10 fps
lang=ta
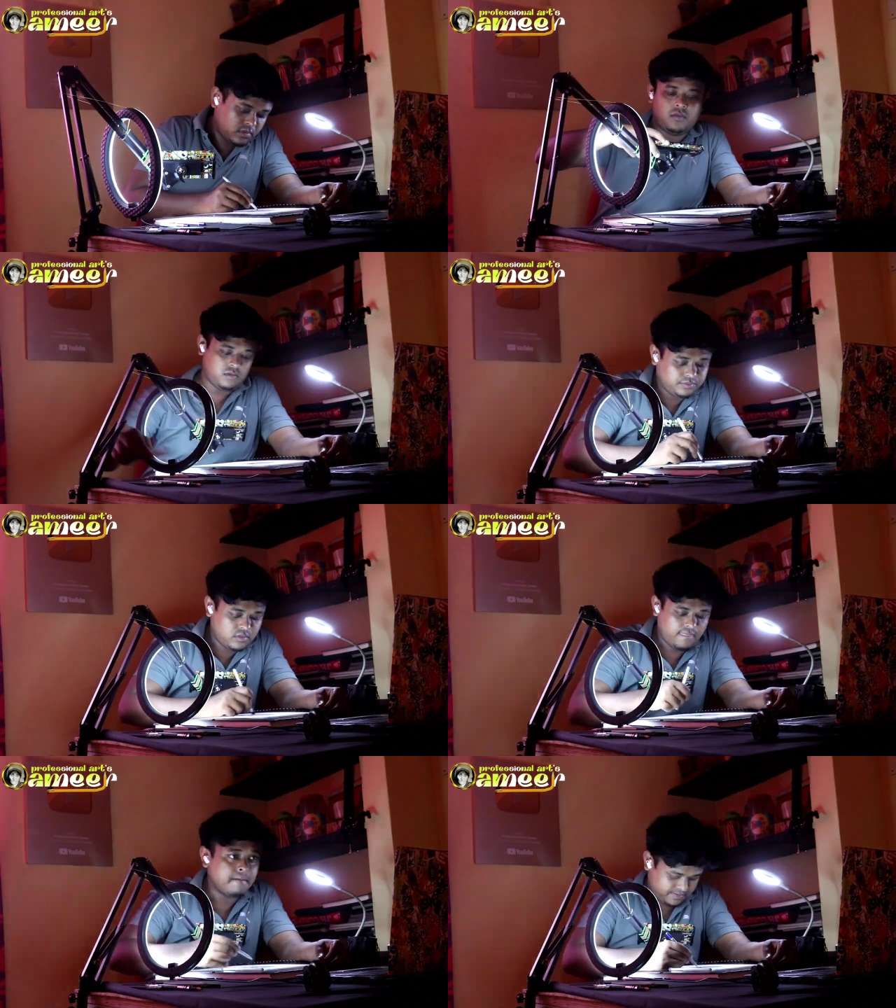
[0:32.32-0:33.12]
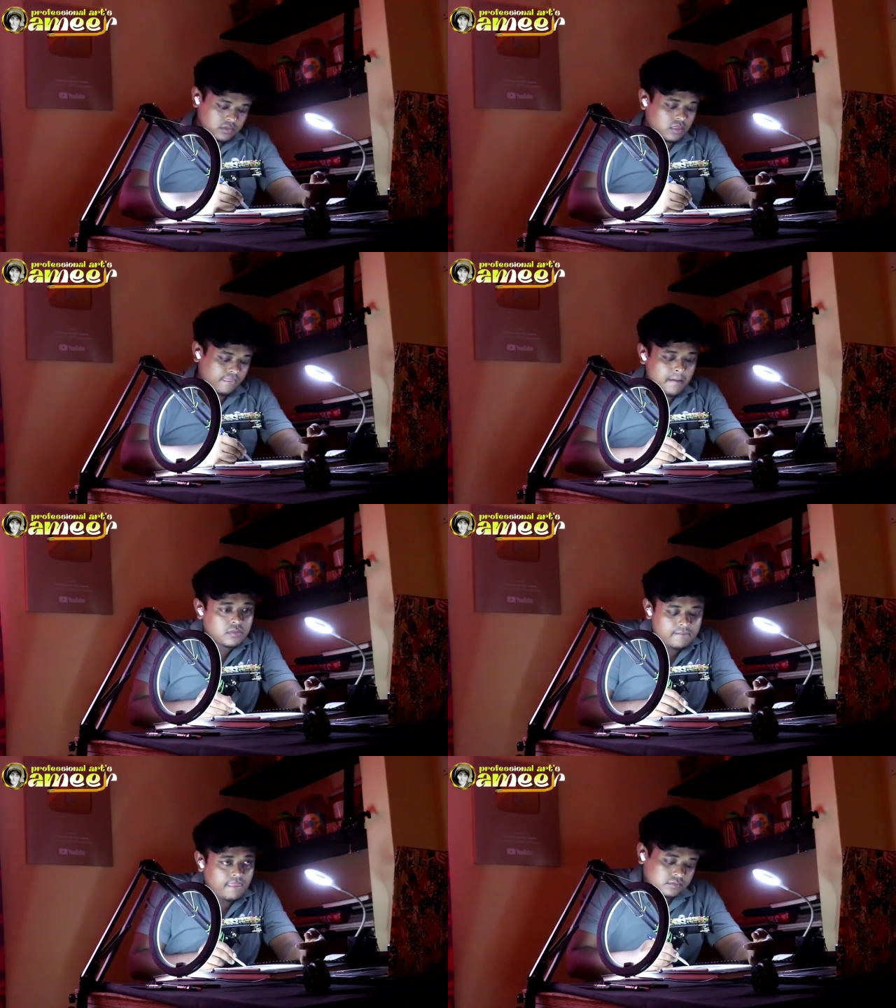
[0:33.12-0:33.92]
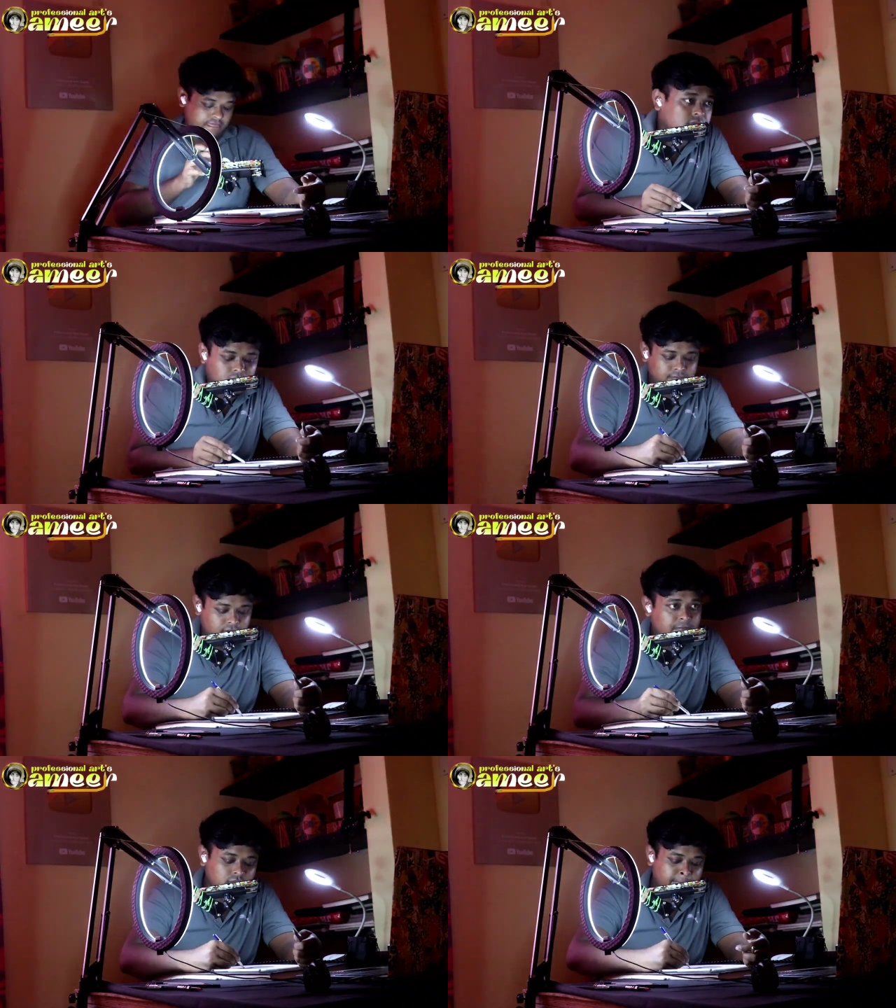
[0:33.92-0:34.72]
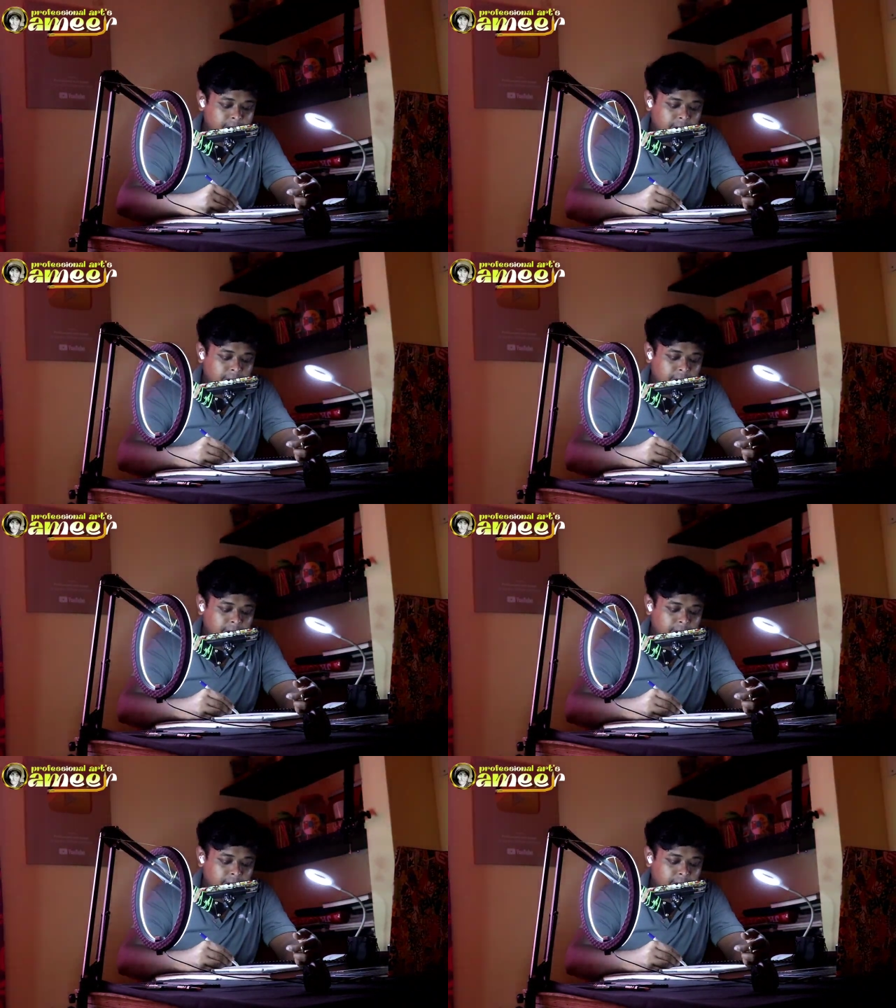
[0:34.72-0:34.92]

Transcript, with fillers: ஷேடிங்கை அப்ளை பண்ணணும் அது எப்படி பண்ணுறதுன்னா